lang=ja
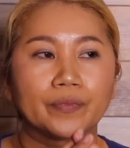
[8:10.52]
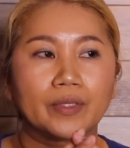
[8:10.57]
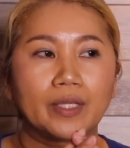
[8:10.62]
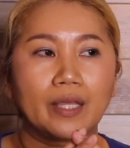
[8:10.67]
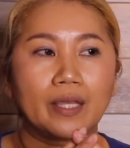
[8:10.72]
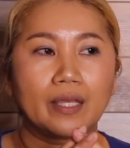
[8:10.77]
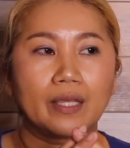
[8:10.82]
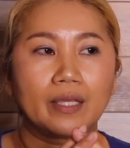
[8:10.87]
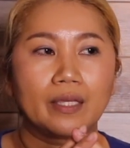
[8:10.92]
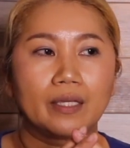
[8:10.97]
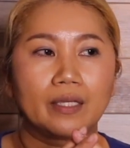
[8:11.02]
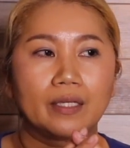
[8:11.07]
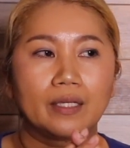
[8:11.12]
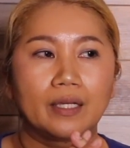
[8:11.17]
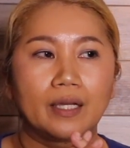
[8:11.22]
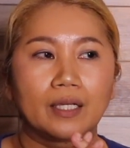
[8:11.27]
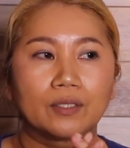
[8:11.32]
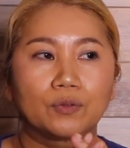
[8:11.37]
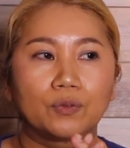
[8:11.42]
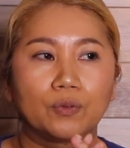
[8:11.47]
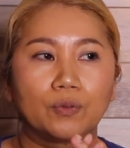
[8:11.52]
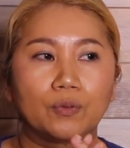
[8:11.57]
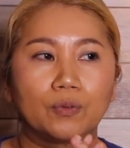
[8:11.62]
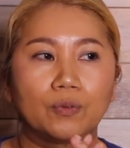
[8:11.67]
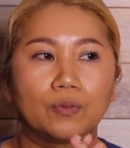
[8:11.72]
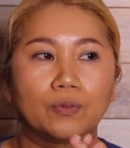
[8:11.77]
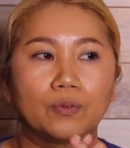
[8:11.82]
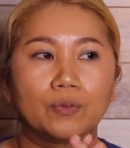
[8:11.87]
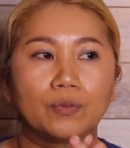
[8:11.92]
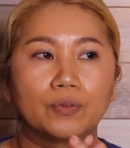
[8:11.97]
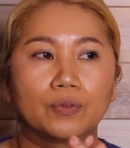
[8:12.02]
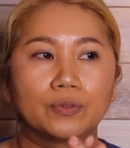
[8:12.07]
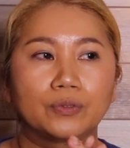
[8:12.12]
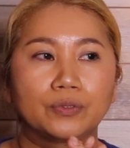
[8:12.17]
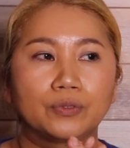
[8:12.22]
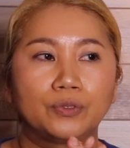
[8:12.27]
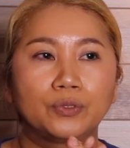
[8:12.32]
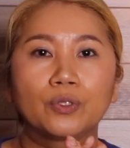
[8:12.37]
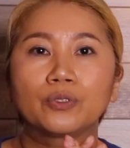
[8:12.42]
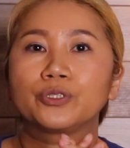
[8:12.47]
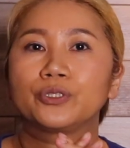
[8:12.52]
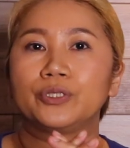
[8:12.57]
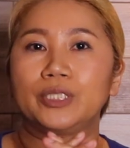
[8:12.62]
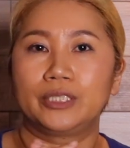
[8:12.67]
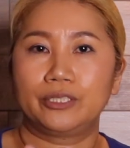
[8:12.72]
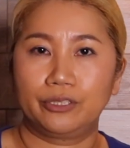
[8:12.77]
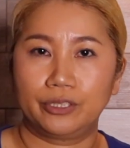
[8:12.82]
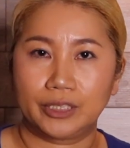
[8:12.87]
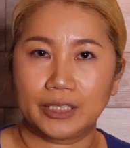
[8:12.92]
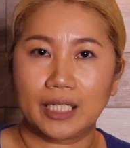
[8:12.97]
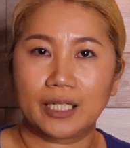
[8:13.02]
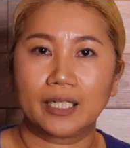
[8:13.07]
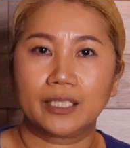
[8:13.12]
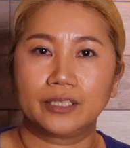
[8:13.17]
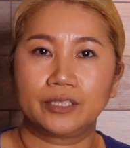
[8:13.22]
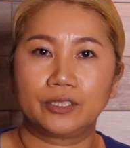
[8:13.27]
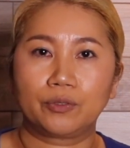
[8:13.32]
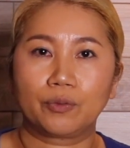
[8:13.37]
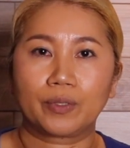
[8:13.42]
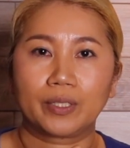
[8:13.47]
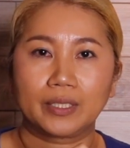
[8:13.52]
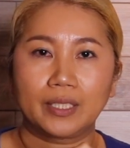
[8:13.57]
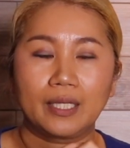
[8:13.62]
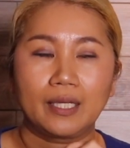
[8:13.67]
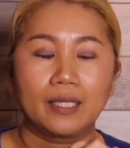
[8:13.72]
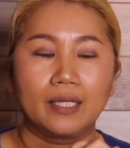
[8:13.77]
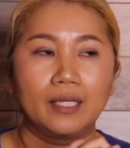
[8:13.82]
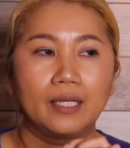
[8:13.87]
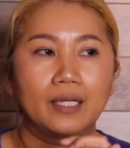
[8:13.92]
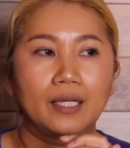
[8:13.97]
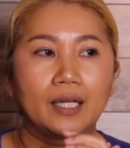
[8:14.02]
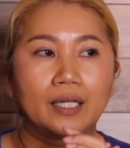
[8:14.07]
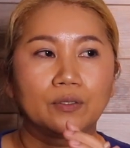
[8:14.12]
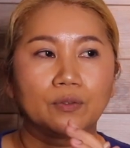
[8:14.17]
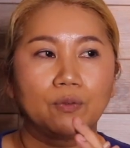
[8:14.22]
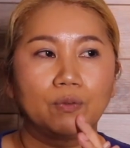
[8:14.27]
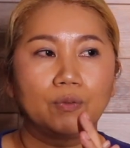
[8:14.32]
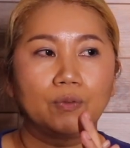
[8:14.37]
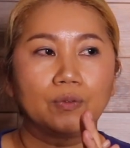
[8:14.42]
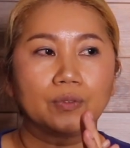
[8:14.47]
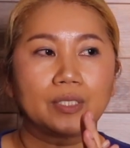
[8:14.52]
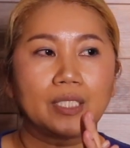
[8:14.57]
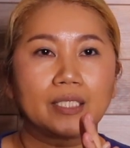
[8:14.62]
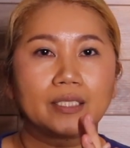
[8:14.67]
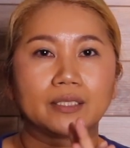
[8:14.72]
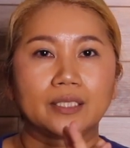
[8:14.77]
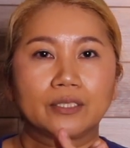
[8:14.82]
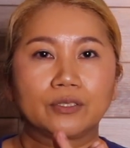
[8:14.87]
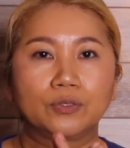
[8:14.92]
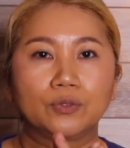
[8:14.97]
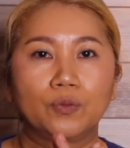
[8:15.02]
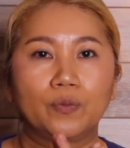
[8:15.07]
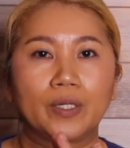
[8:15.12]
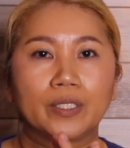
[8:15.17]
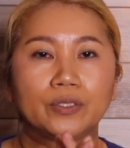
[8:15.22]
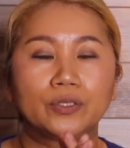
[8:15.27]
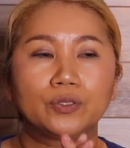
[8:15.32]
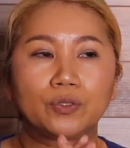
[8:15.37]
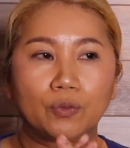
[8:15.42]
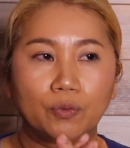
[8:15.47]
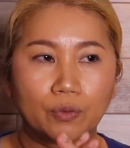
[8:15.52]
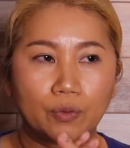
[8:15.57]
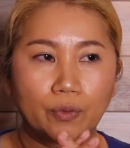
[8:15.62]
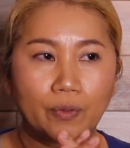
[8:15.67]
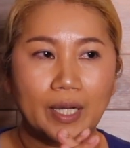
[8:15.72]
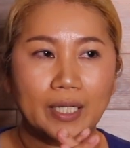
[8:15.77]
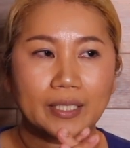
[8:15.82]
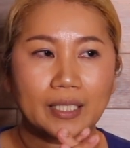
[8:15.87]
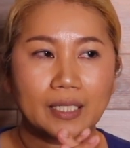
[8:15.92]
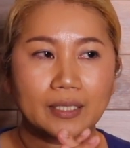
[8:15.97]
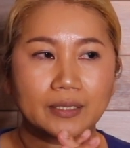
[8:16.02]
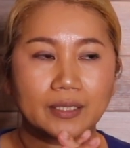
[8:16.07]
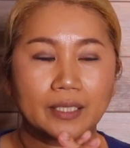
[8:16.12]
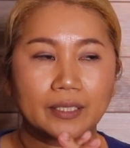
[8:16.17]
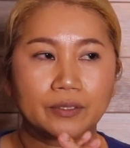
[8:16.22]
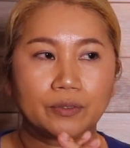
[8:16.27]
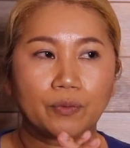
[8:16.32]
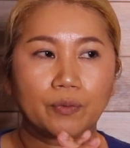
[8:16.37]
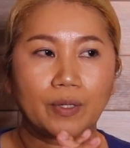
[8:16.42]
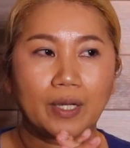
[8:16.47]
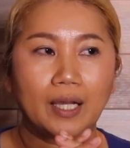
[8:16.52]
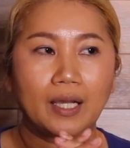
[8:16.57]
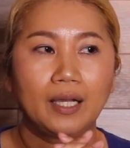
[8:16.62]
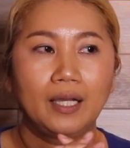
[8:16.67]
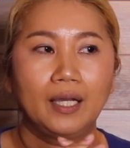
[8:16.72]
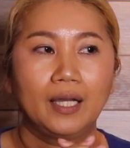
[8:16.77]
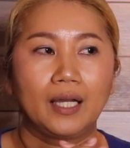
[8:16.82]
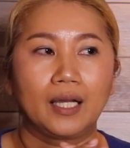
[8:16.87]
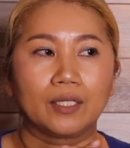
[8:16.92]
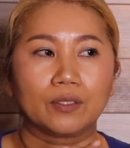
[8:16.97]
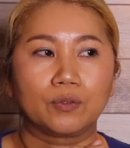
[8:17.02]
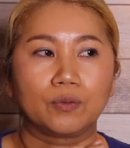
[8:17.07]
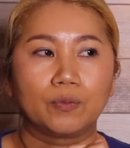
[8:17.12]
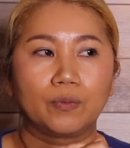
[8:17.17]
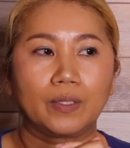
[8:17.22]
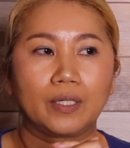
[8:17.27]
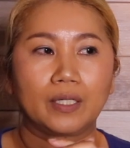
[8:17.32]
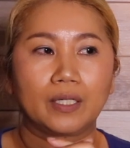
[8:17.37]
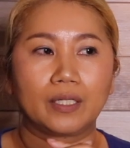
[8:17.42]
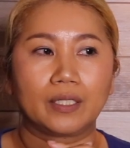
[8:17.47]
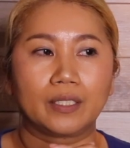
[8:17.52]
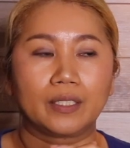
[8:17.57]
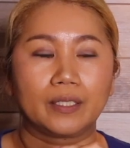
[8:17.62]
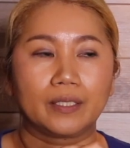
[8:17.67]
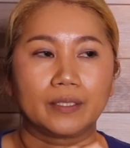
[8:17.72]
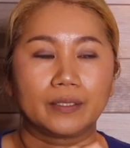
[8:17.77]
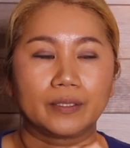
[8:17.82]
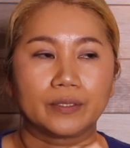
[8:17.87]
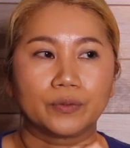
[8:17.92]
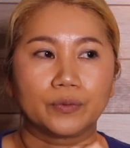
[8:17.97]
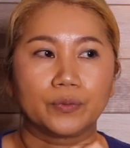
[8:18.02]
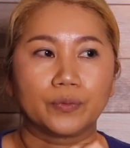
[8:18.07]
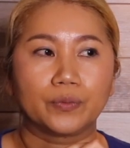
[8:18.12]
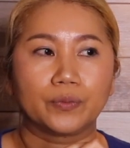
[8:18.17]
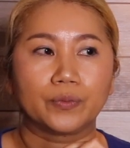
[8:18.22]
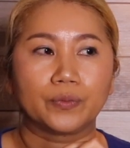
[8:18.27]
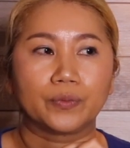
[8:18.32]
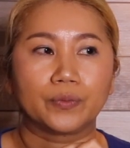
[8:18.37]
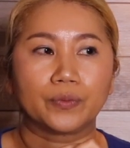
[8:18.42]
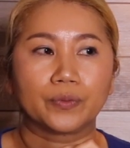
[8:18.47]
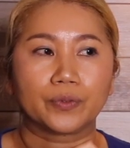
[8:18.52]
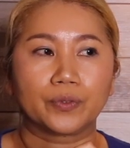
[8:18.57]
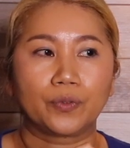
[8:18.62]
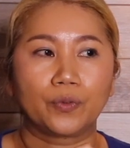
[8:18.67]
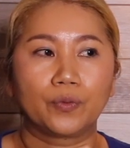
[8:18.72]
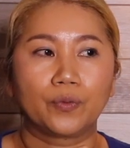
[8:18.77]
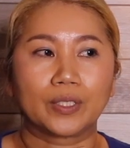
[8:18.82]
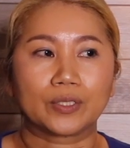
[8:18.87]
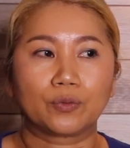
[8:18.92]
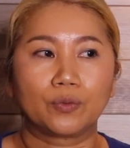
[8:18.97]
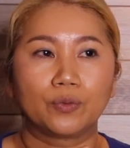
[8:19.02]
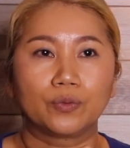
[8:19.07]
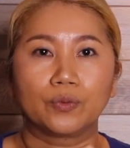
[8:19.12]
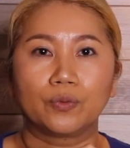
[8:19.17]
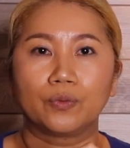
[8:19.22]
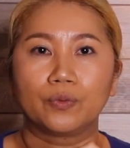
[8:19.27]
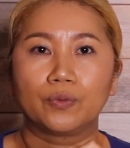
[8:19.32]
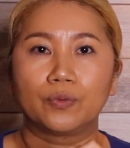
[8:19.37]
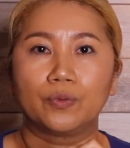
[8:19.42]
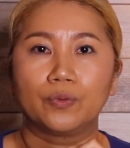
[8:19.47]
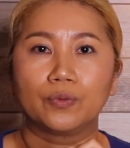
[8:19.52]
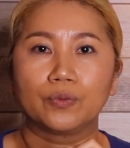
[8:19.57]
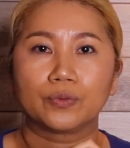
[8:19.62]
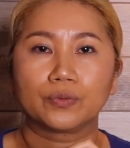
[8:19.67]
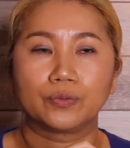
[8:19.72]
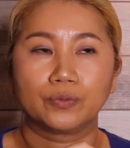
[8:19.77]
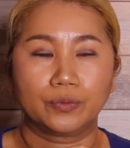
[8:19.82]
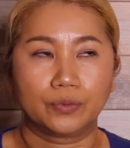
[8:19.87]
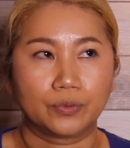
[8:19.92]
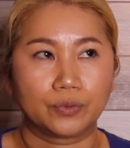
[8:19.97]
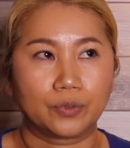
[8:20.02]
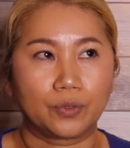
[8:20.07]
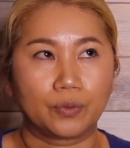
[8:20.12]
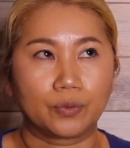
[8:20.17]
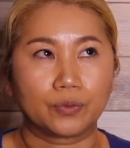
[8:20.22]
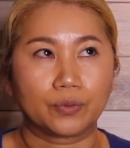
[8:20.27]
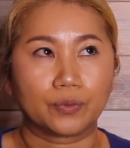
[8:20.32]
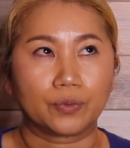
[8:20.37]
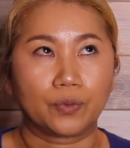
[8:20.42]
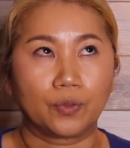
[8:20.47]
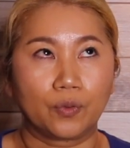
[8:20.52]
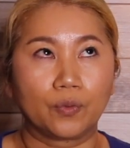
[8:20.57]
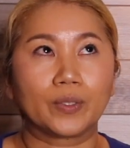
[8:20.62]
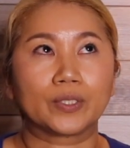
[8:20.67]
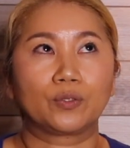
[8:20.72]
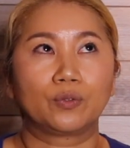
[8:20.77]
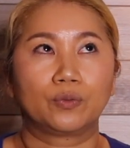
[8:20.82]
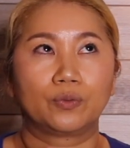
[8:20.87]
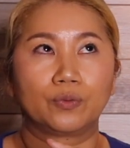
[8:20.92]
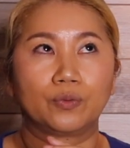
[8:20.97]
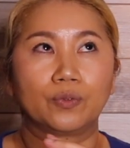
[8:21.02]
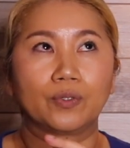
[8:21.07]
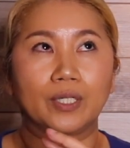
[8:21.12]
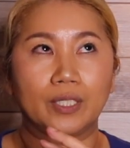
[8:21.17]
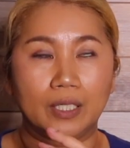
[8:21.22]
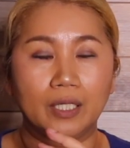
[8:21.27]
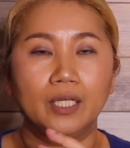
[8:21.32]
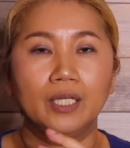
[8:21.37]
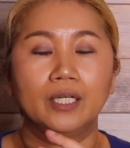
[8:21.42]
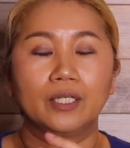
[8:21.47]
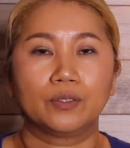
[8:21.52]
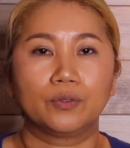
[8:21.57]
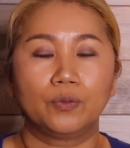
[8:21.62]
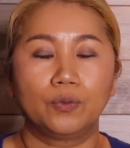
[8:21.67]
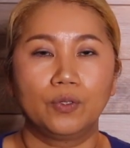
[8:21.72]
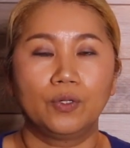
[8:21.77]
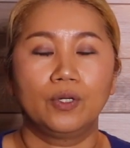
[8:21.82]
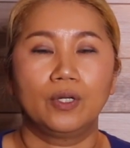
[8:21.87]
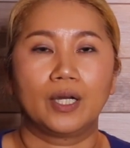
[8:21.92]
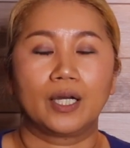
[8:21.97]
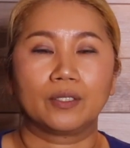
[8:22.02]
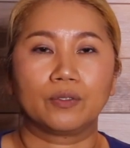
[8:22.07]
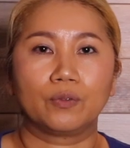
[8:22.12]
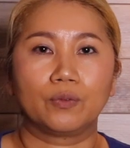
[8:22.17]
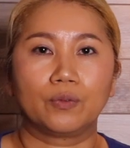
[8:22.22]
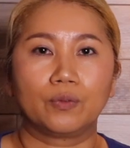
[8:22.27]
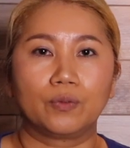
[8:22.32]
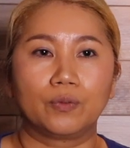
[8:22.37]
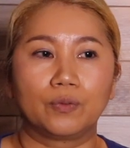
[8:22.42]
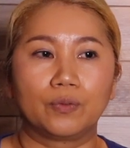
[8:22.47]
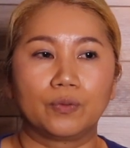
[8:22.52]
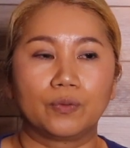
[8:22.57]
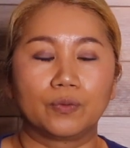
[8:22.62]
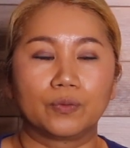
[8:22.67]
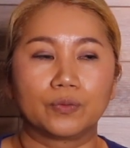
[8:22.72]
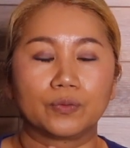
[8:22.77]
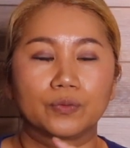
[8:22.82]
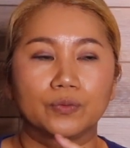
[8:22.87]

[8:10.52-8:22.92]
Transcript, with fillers: であとグローシリーズチャレンジとかであのテキサスの悪いところを話したりとかあとはあの共和党の方ん共共和党の方からのあの